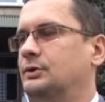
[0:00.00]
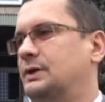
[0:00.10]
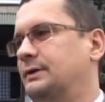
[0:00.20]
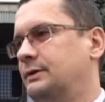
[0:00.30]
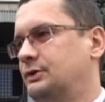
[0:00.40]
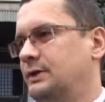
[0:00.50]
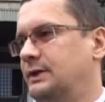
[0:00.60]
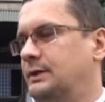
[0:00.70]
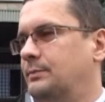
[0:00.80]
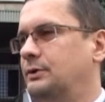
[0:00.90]
mieszkańca
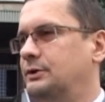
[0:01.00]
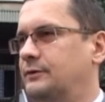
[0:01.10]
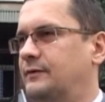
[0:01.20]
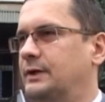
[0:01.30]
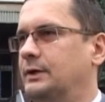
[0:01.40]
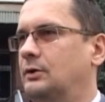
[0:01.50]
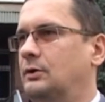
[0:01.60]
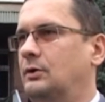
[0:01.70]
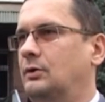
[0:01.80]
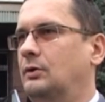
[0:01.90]
Sieradza podejrzewanego
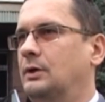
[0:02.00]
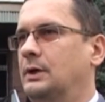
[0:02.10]
o